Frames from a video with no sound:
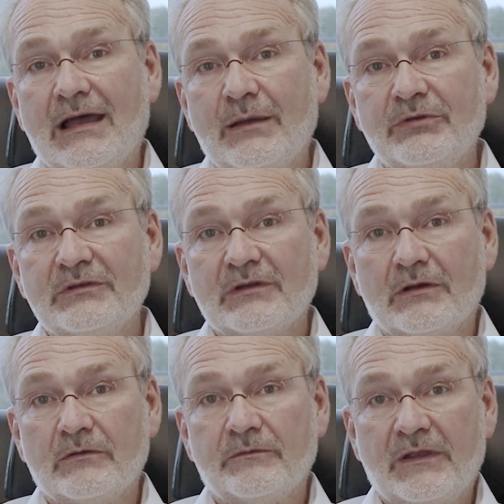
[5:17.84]
Abend
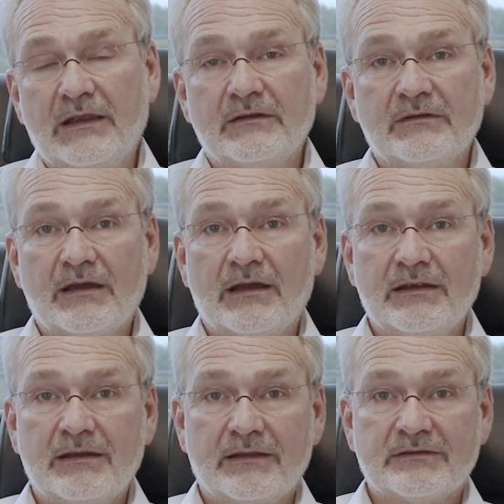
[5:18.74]
auf
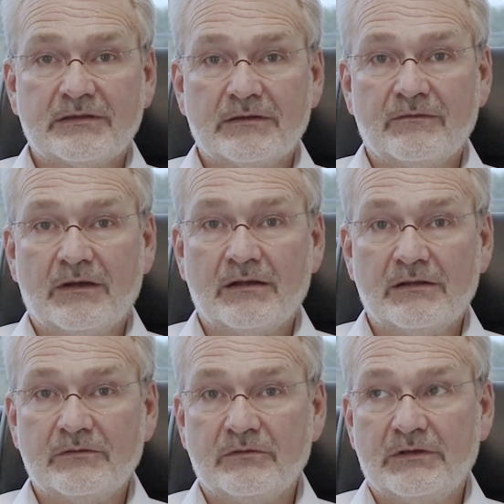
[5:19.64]
N3, gestern war
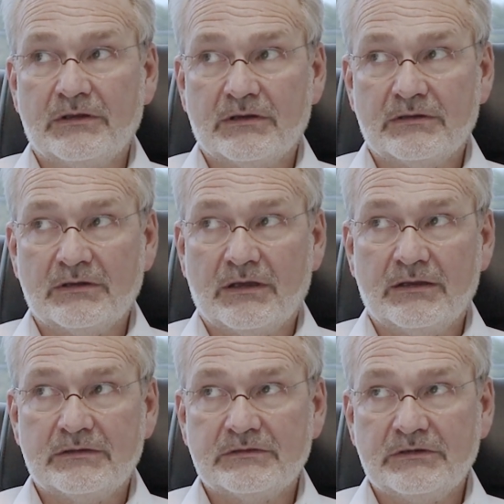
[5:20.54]
also der
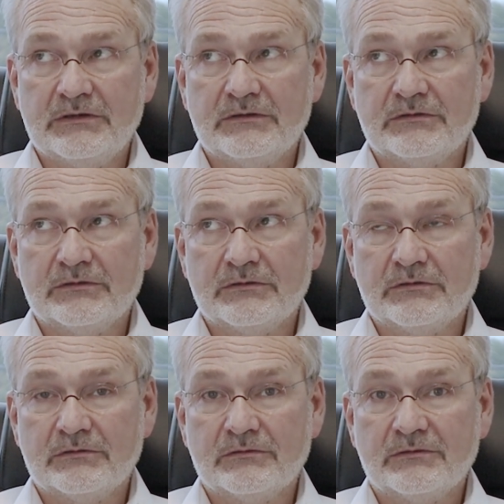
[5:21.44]

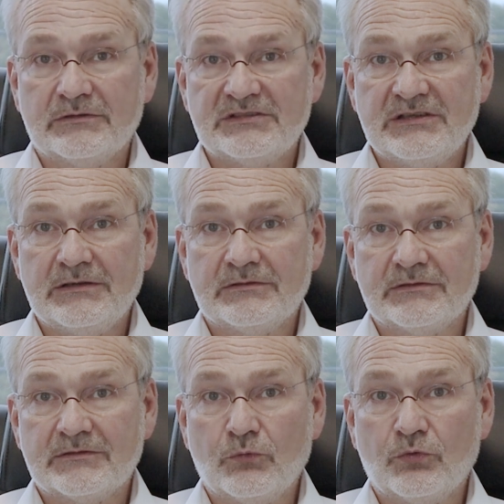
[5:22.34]

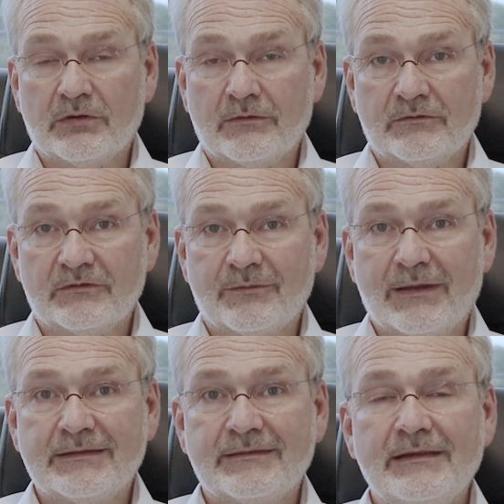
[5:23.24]

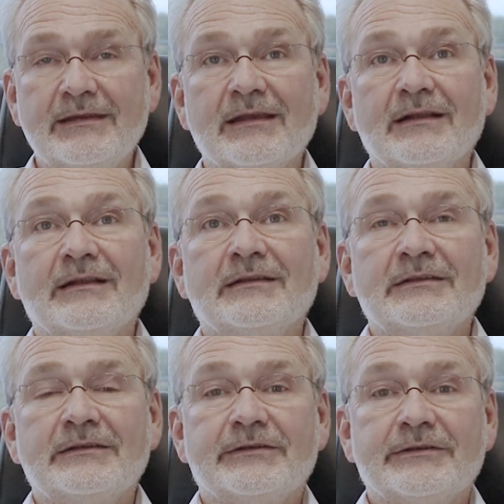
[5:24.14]
13.10.2020,
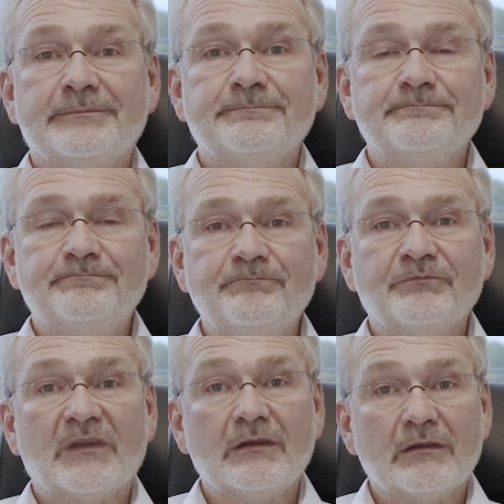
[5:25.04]
ähm,
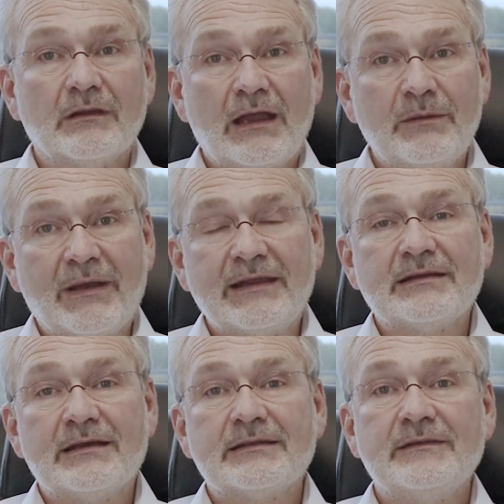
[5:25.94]
einen
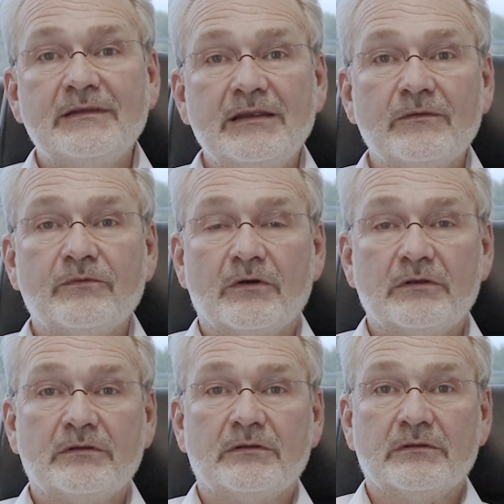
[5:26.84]
Beitrag gesehen
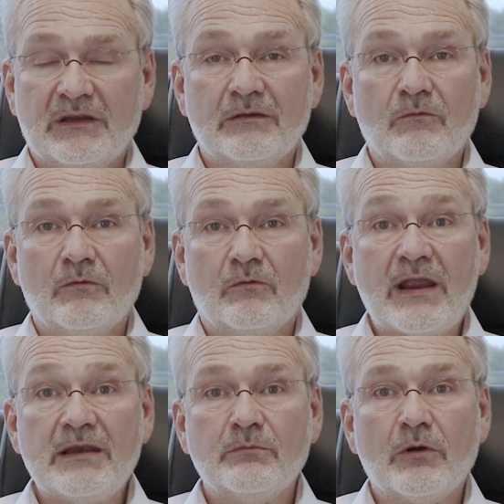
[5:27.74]
von den
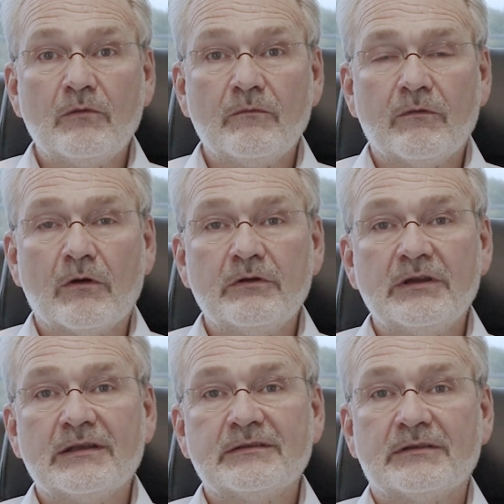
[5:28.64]
Rainbow
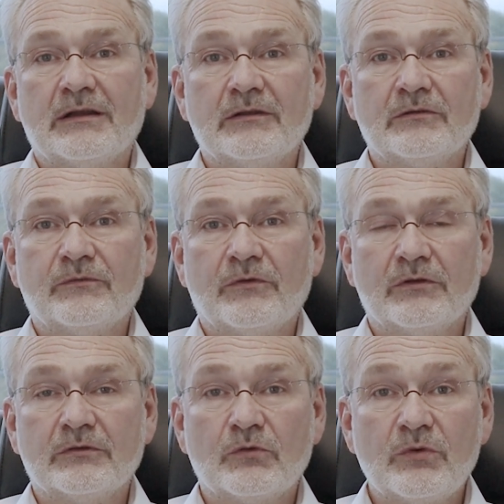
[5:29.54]
Warriors, also
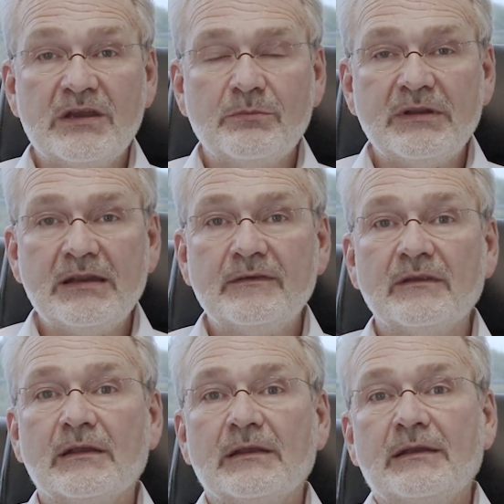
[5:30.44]
von
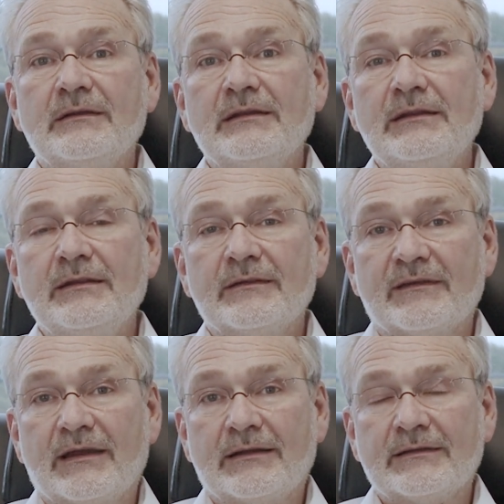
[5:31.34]
Greenpeace, die
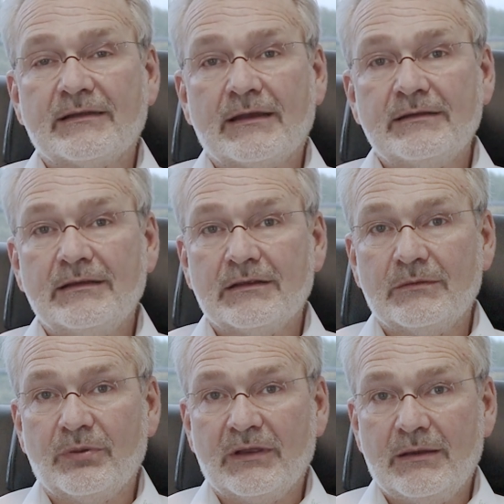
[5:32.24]
seinerzeit hier
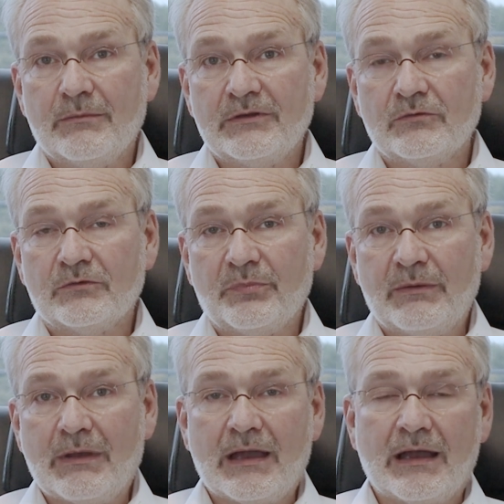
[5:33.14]
in Bremen und
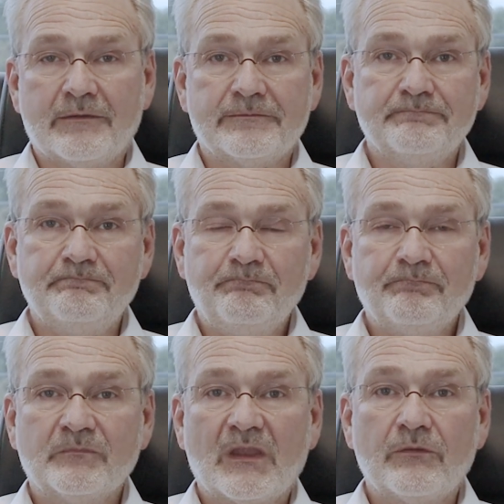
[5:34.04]
Bremerhaven
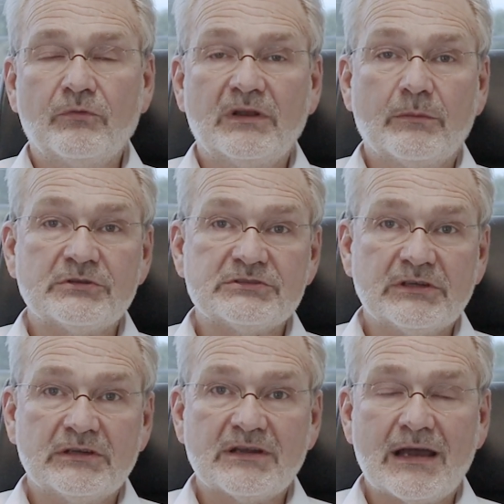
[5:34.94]
dafür
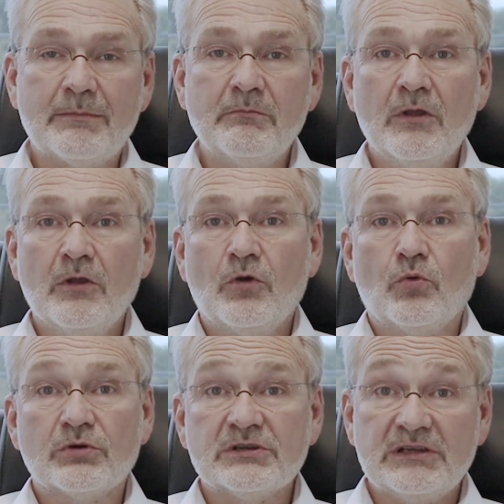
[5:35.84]
demonstriert haben
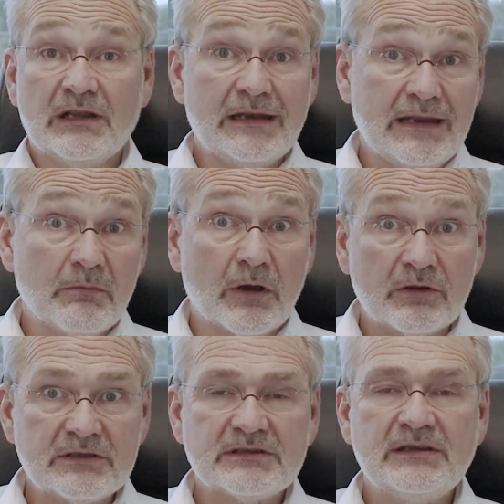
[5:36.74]
und ihr Leben
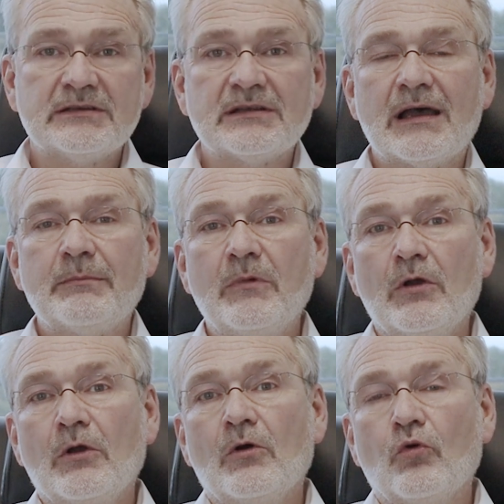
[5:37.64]
auch riskiert haben,
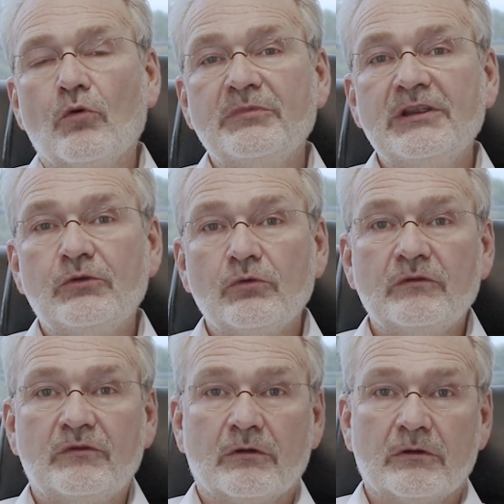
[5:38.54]
um die
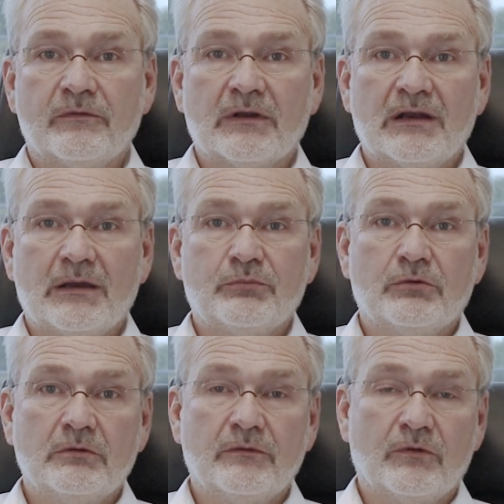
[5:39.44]

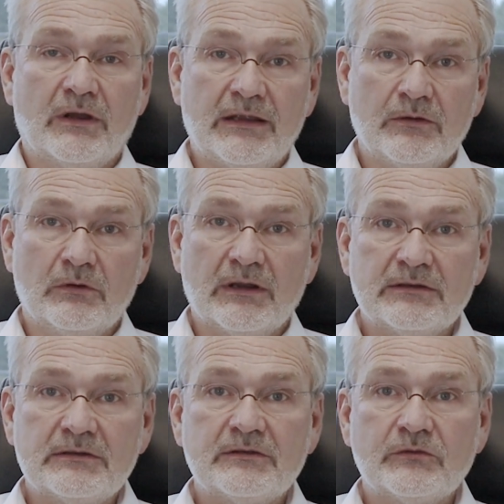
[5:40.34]
Dünnsäureverklappung vor
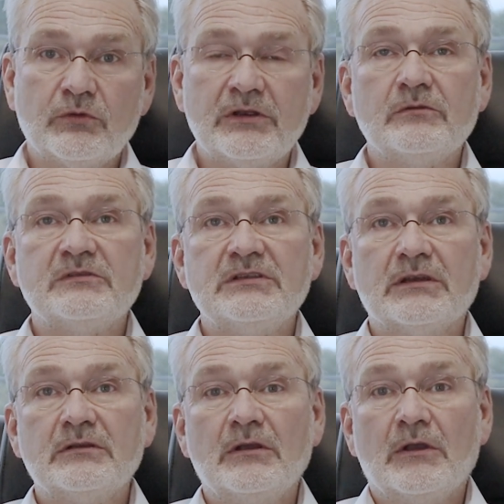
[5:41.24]
Helgoland zu
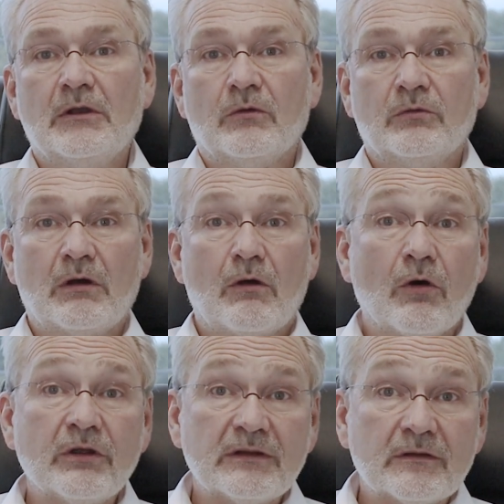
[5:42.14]
reduzieren. Und auch
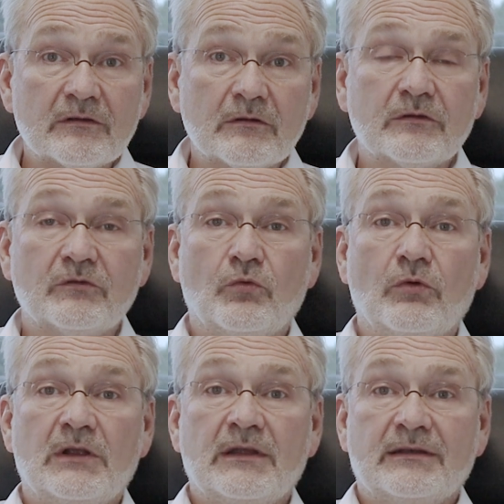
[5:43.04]
heute ist es noch
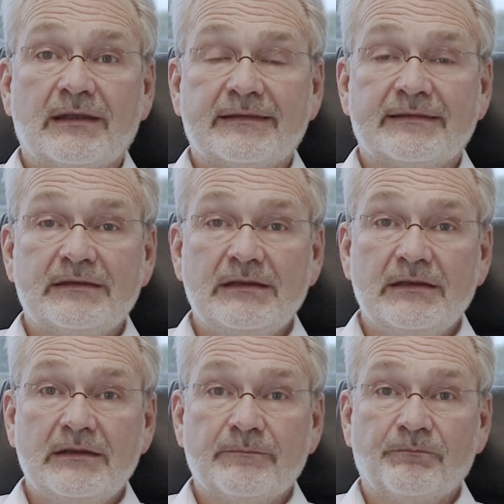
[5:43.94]
so, dass
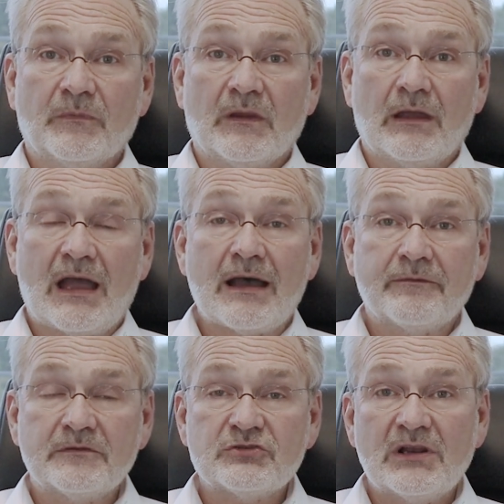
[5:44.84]
die
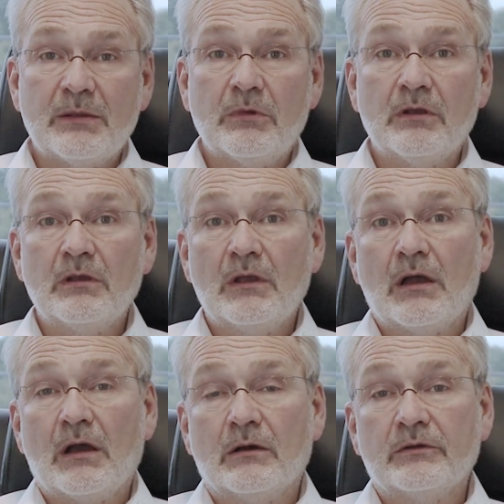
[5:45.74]
Hafenschlämme
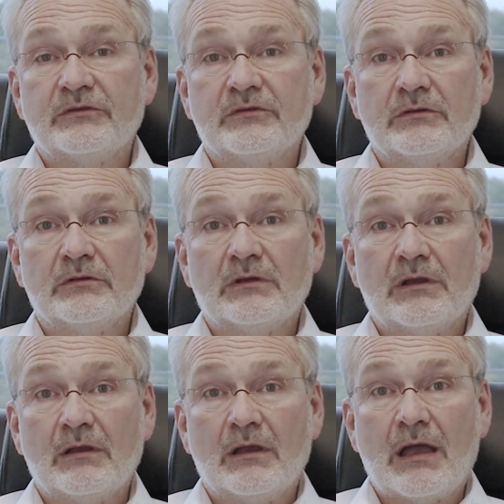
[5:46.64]
aus äh,
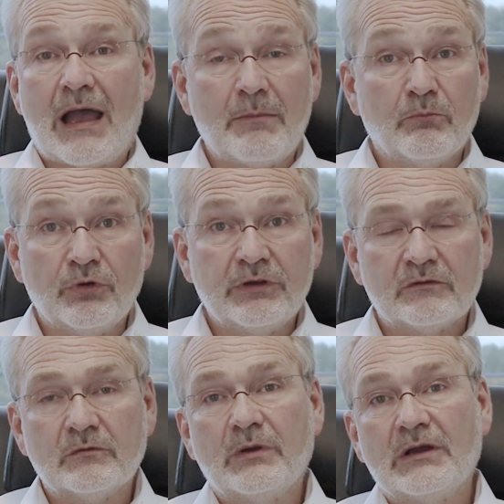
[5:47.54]
Hamburg
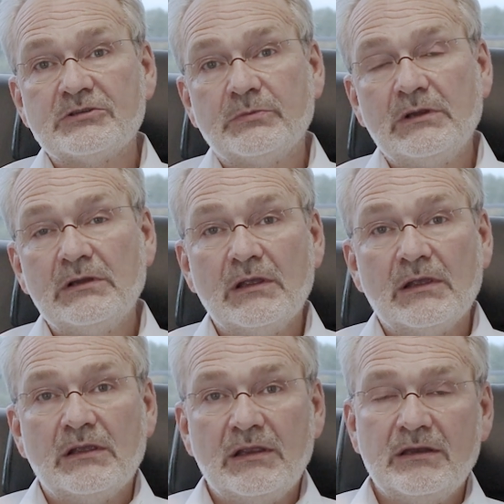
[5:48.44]
zum Beispiel,
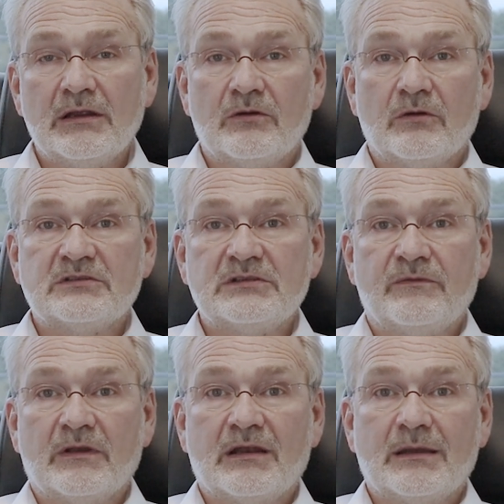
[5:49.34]
in der Nordsee
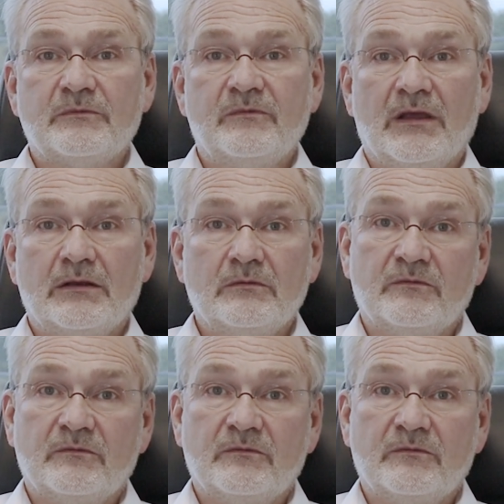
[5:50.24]
verklappt werden.